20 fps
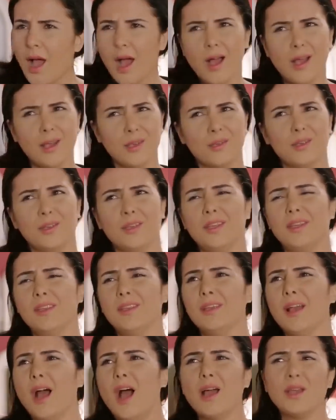لا
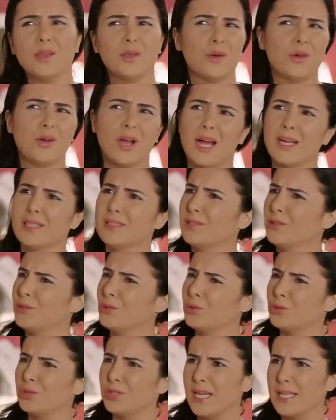عن جد هيك
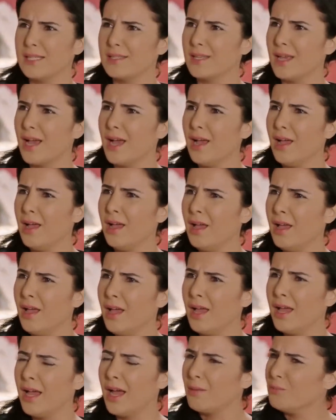كتير حبيبي
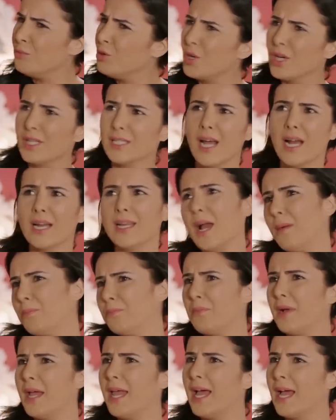هلا طلع
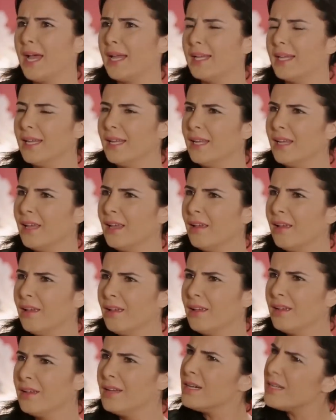الحق علي
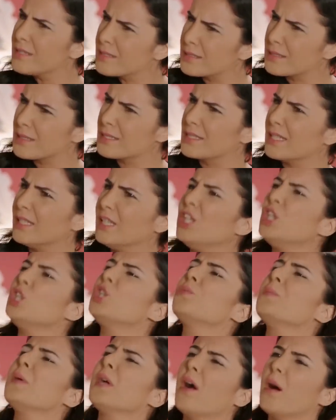هي اللي
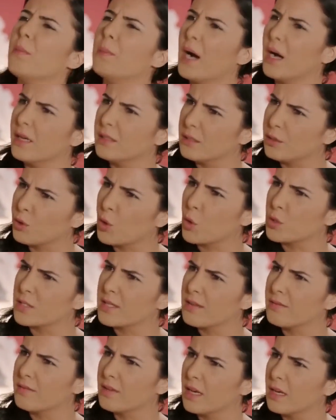سرقت التياب ولا
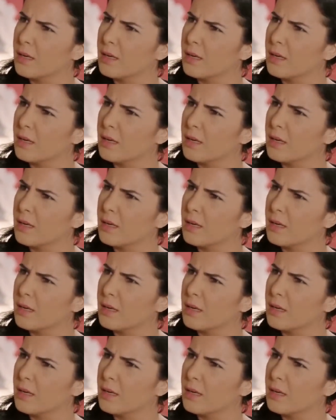انا اللي